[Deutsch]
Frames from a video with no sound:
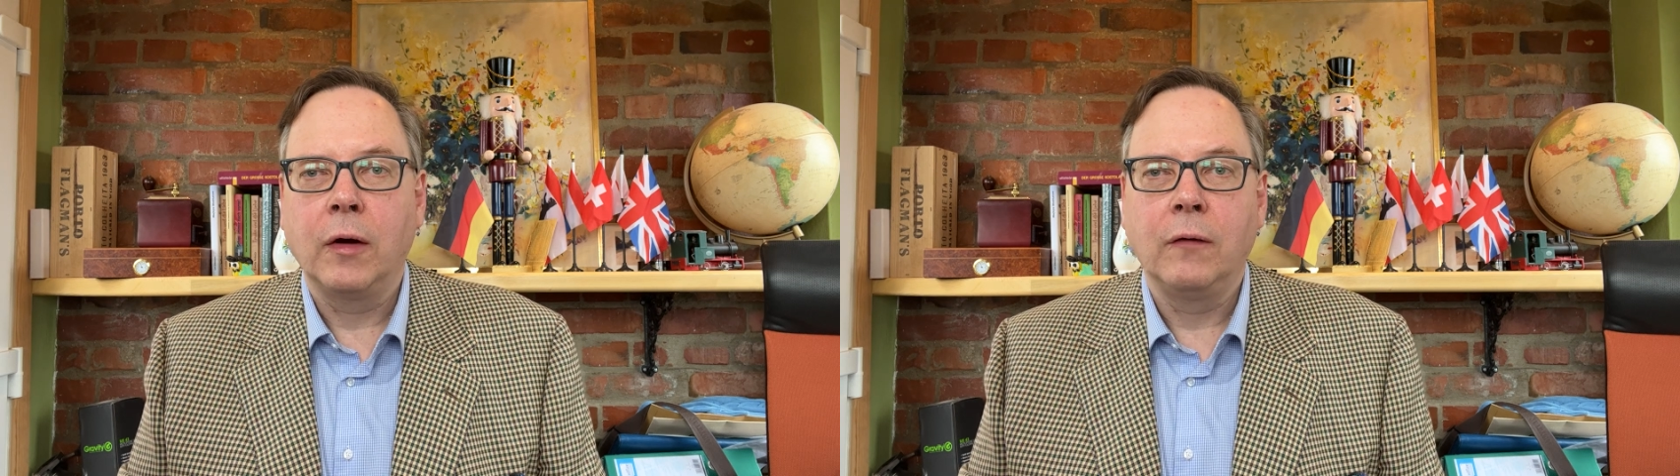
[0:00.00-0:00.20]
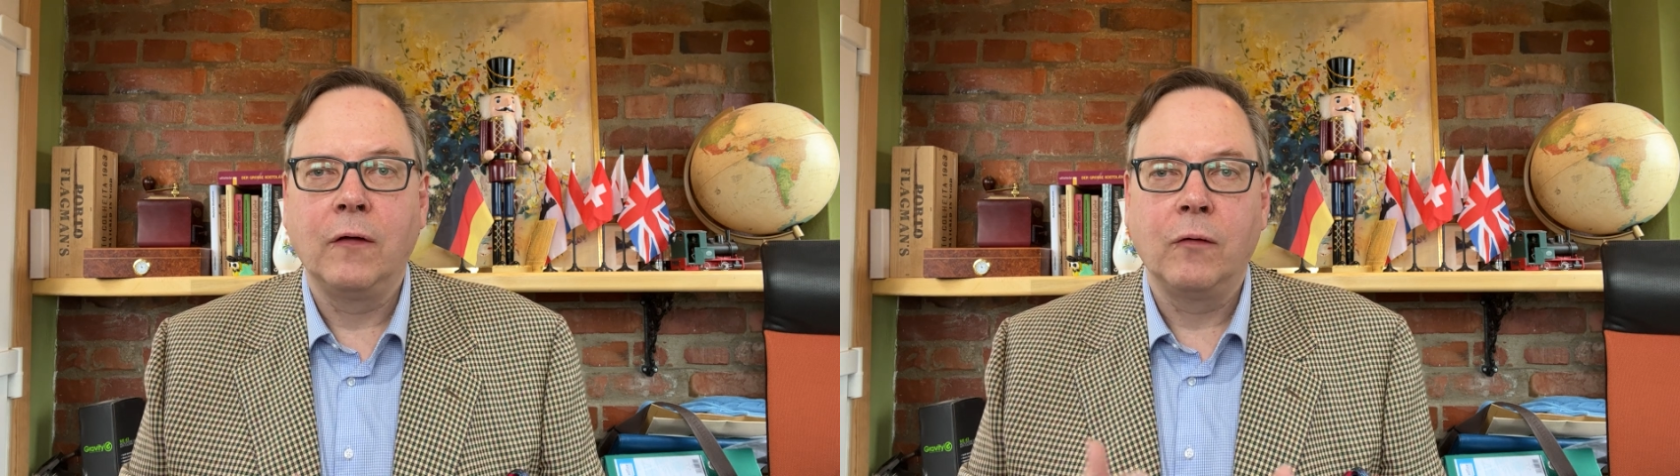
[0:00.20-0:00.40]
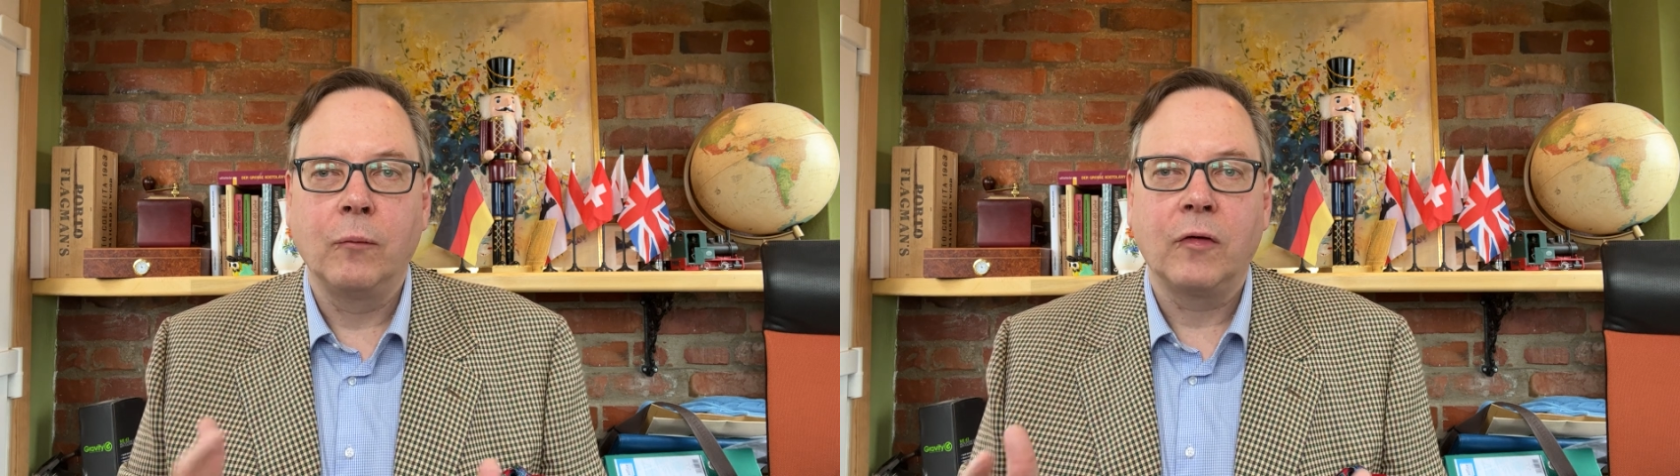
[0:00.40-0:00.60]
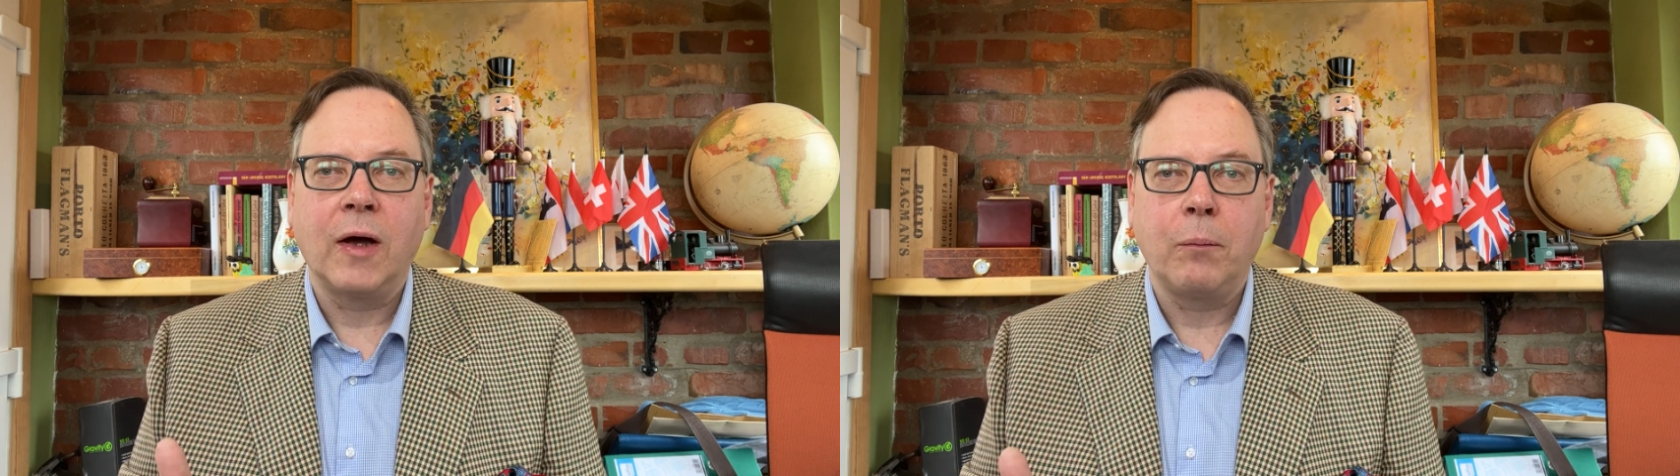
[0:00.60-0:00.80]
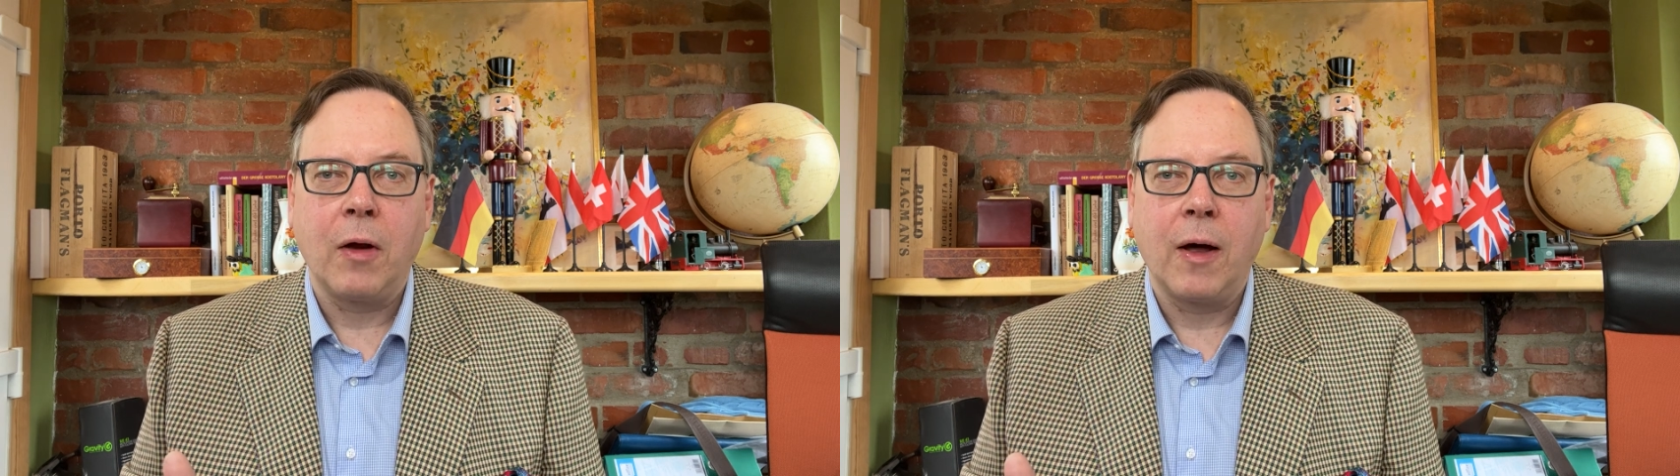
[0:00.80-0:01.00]
in diesem
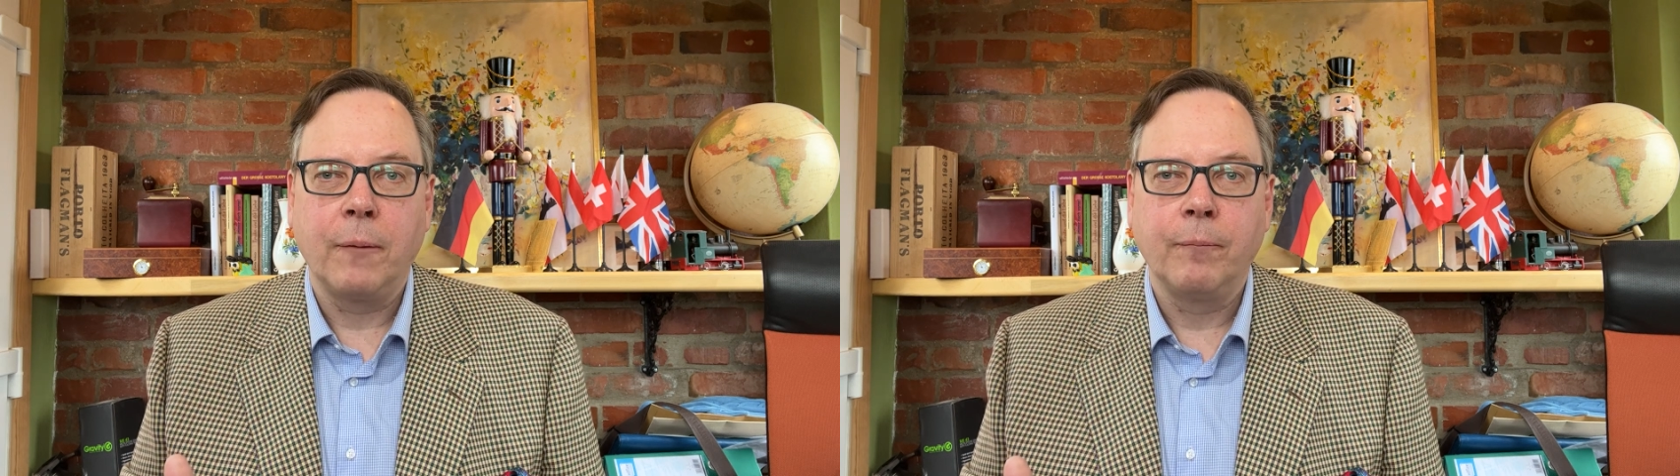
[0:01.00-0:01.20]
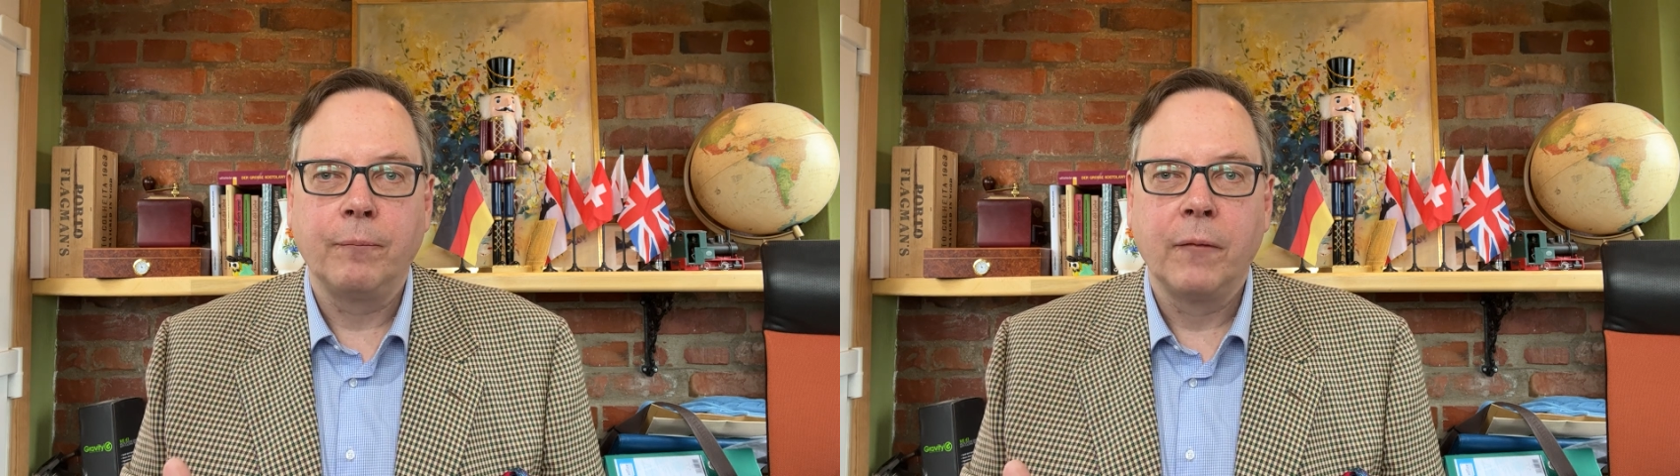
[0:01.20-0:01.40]
Zeitplan.